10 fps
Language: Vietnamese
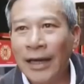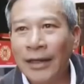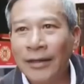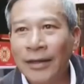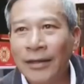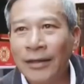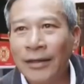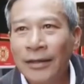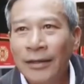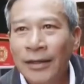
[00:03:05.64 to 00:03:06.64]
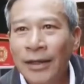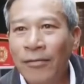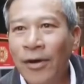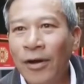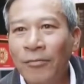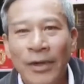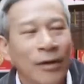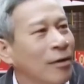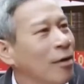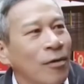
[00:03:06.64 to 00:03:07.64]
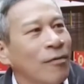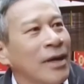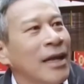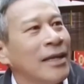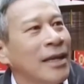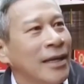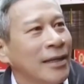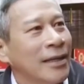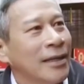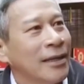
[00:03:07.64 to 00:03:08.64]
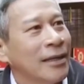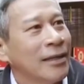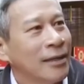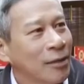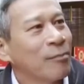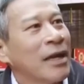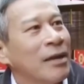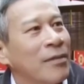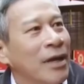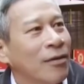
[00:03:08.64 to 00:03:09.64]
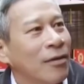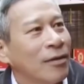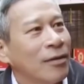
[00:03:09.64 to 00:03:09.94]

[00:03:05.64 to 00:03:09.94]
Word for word: ăn thấy ngon mà nó không có vấn đề gì trong 3 năm nay rồi.